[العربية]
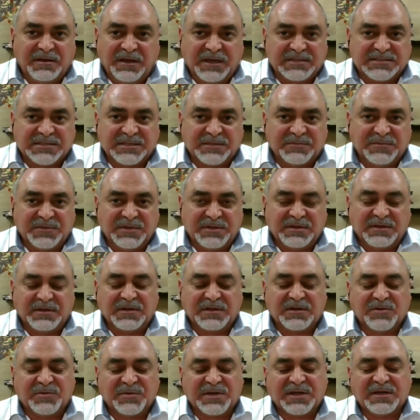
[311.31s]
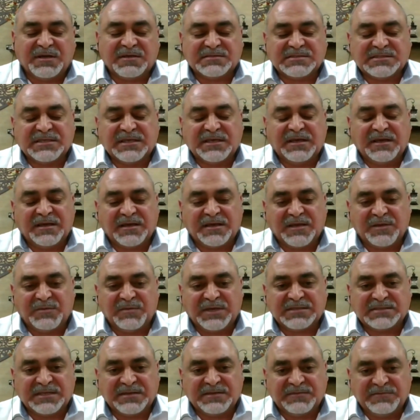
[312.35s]
حسب الخبراء الصحة كما
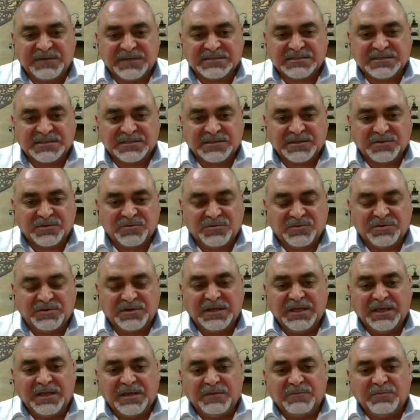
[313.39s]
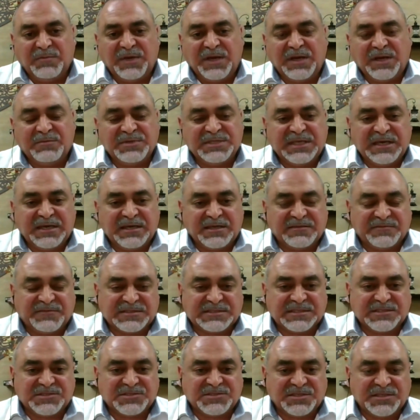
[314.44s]
أسلفنا ستكون مع بداية
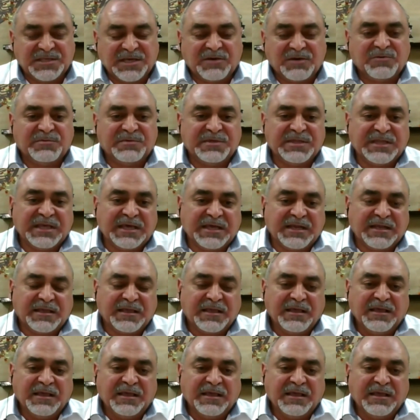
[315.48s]
فصل الشتاء وبذلك